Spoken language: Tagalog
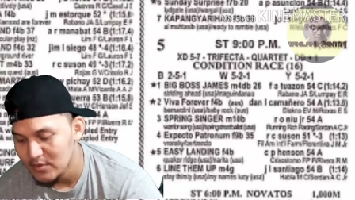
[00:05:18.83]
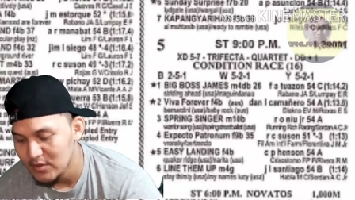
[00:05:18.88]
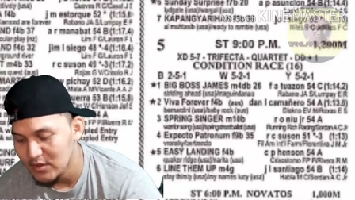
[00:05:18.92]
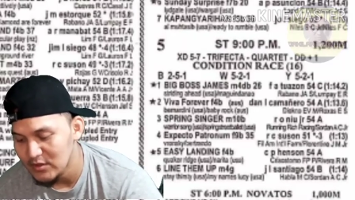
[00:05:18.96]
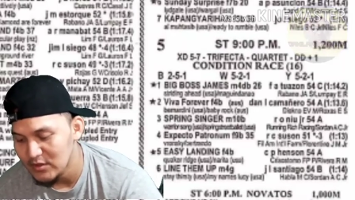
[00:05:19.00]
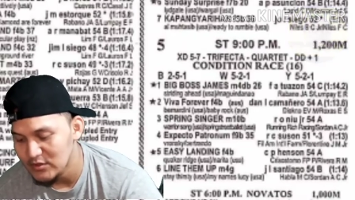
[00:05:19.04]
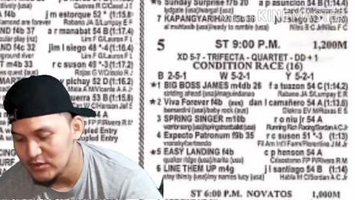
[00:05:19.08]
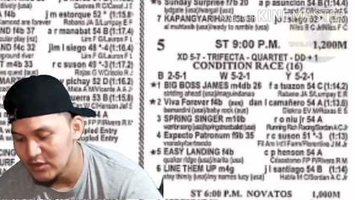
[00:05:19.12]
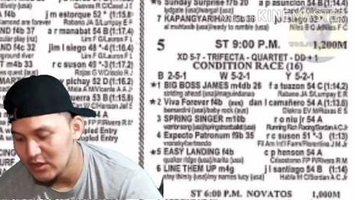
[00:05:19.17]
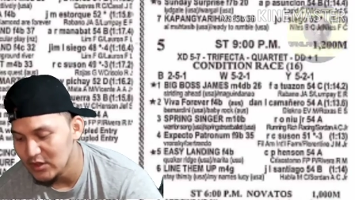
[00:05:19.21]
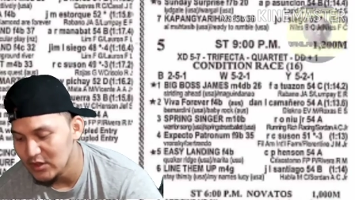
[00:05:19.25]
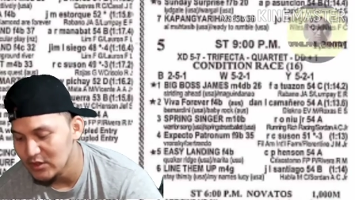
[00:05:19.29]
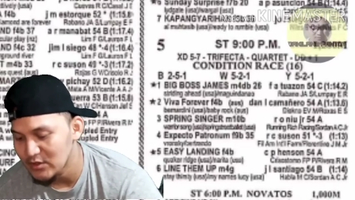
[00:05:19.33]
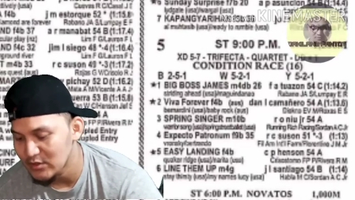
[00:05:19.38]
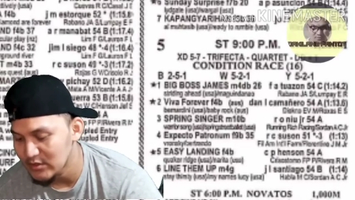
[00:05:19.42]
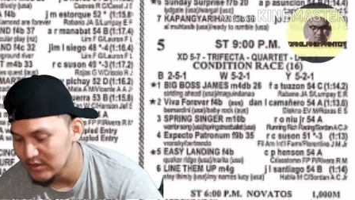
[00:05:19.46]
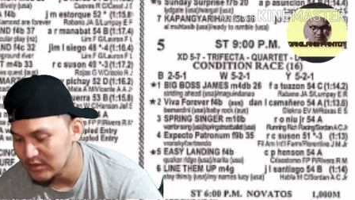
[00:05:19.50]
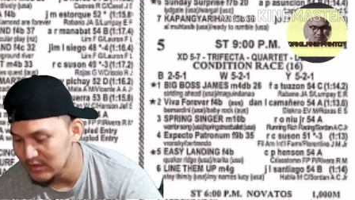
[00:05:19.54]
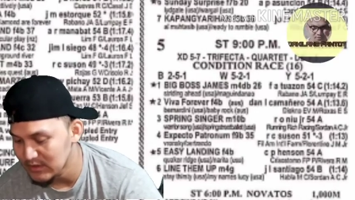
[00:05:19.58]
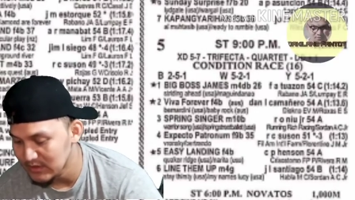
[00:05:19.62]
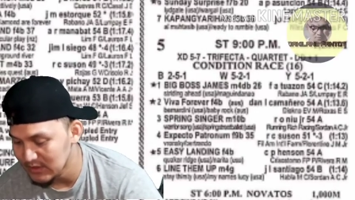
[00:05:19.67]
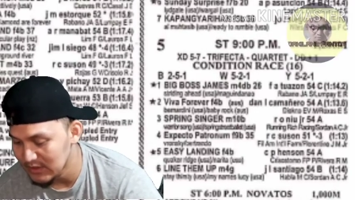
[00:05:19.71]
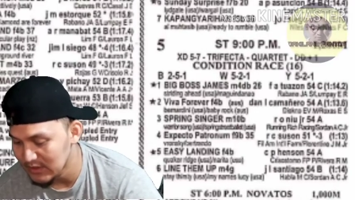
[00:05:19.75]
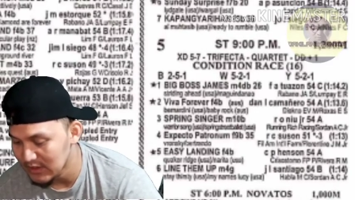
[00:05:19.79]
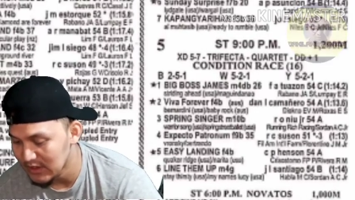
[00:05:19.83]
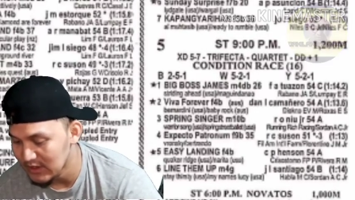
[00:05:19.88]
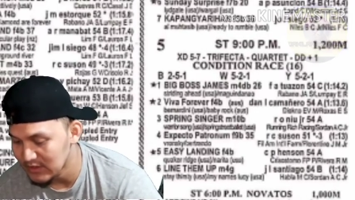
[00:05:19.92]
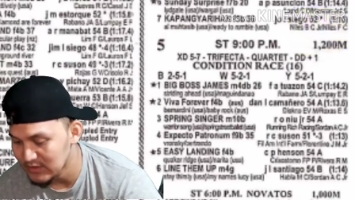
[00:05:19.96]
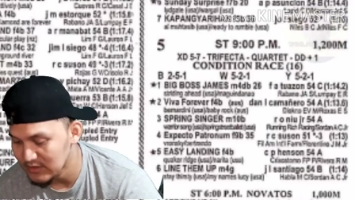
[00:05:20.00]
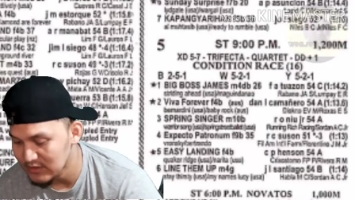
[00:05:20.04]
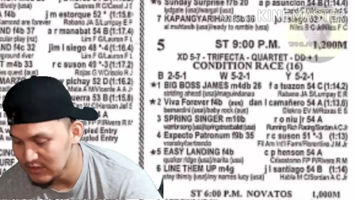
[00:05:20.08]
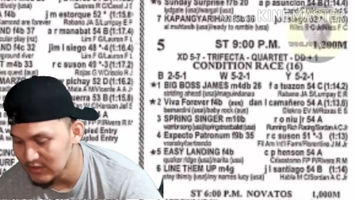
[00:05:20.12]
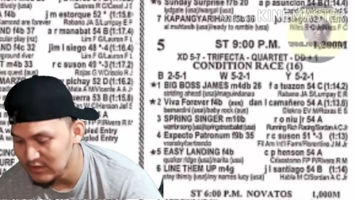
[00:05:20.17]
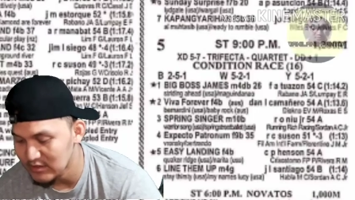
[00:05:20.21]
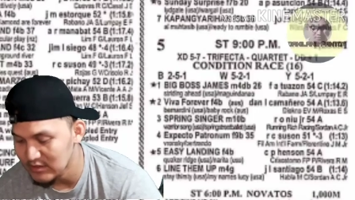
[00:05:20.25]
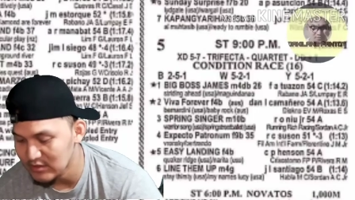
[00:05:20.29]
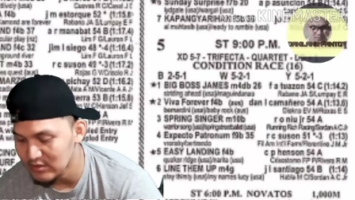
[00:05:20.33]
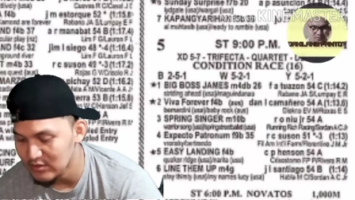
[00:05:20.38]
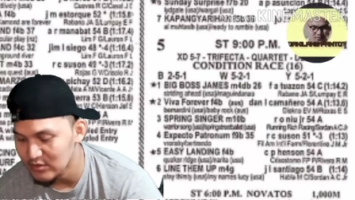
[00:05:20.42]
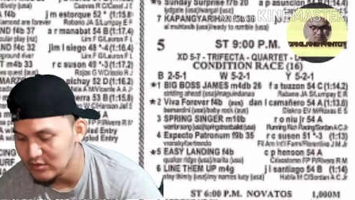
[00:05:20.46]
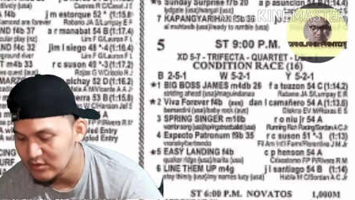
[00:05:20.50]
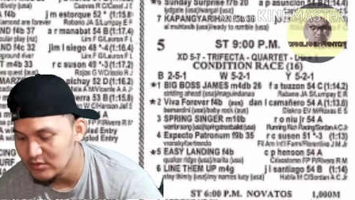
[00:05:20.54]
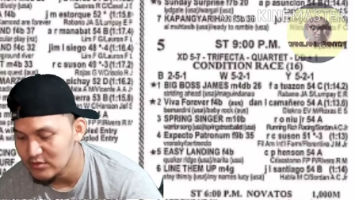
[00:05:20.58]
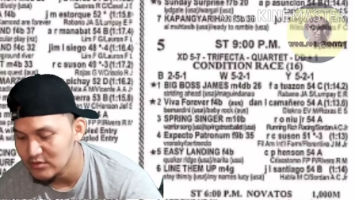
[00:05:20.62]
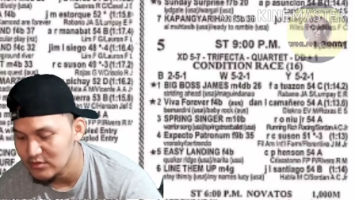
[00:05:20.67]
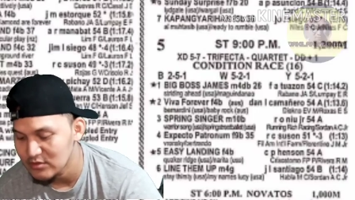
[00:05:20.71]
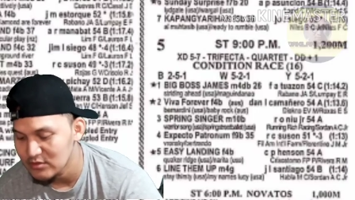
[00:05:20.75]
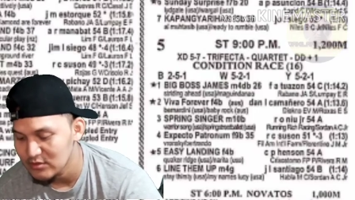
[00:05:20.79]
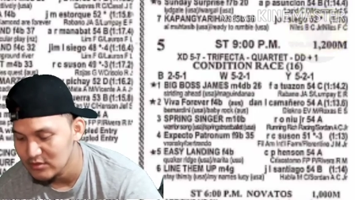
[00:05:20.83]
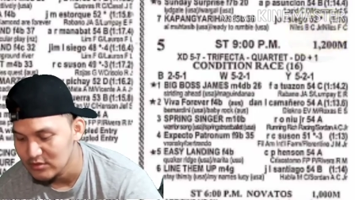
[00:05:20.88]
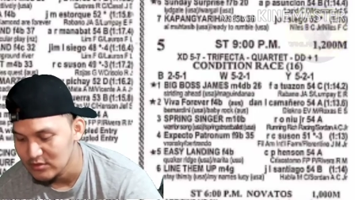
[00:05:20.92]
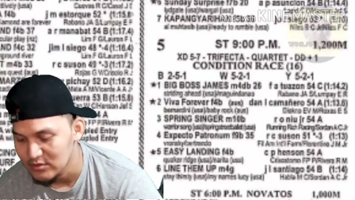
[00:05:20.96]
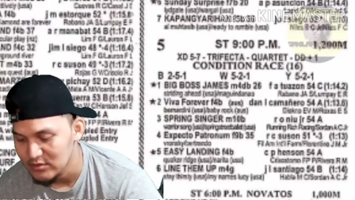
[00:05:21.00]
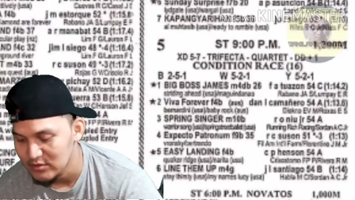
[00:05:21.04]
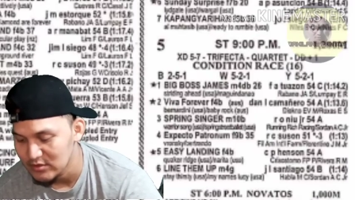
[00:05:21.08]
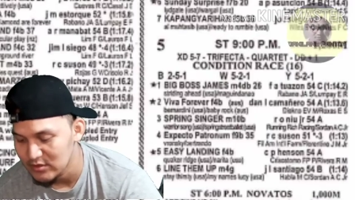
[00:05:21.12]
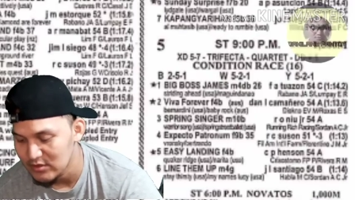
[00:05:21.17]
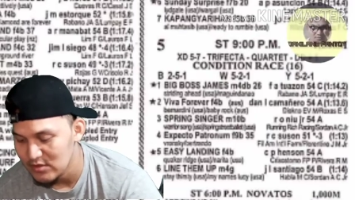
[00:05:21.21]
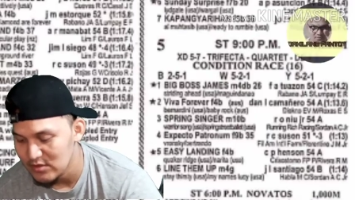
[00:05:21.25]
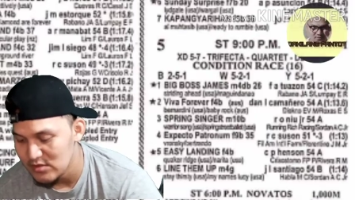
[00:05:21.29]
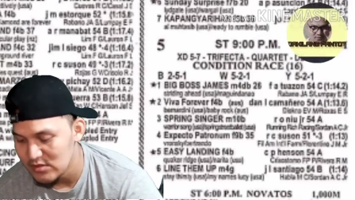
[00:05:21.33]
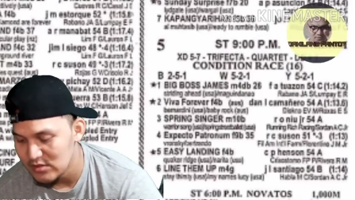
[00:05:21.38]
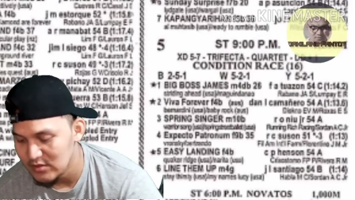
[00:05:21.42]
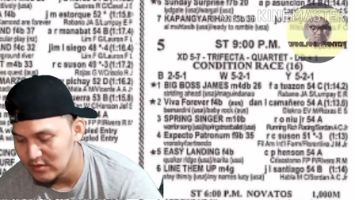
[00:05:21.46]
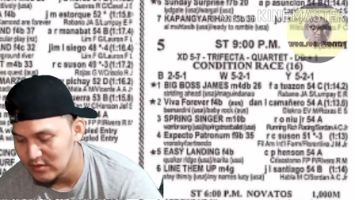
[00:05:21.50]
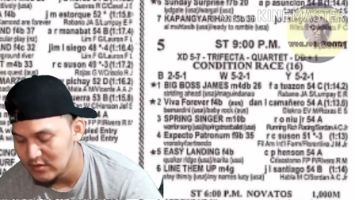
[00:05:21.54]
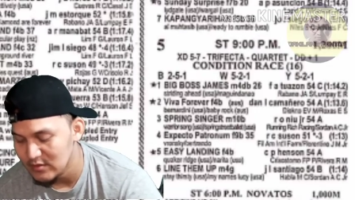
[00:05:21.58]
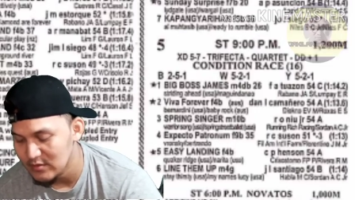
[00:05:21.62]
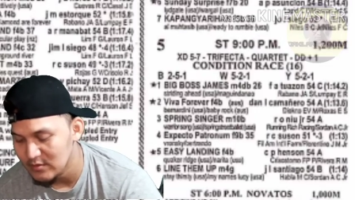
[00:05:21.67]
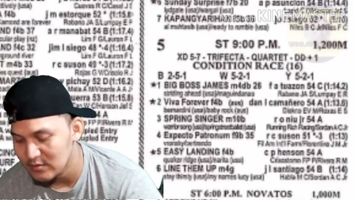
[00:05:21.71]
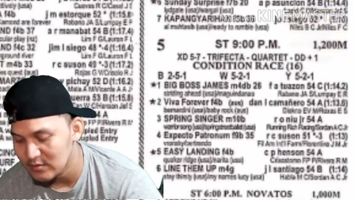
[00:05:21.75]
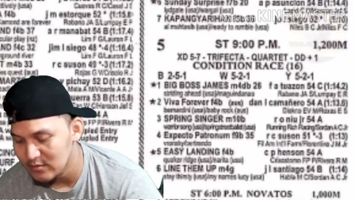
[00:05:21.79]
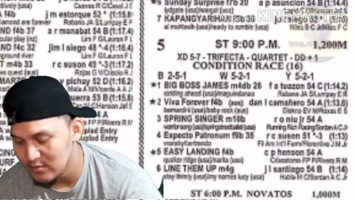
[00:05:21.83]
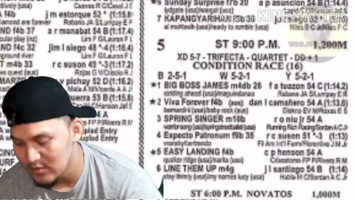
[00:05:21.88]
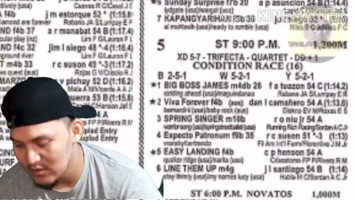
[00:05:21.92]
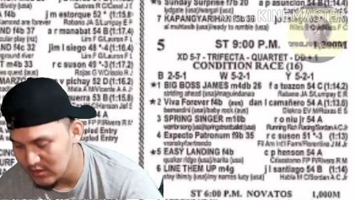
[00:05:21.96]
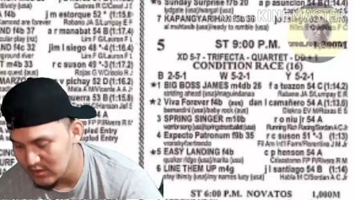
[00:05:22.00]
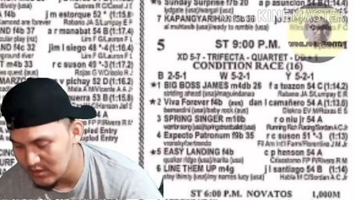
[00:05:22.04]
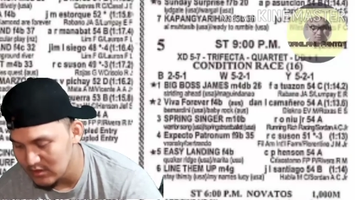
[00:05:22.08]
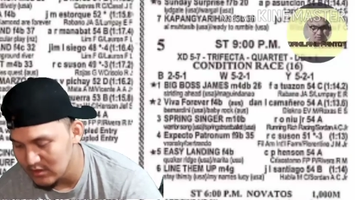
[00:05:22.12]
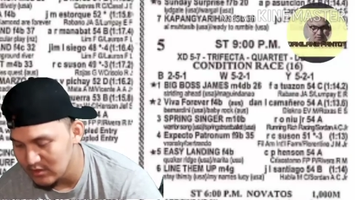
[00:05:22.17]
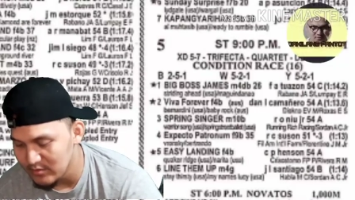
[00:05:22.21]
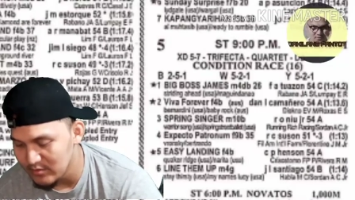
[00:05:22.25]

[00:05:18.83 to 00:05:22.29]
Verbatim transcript: At saka yung easy landing, no? May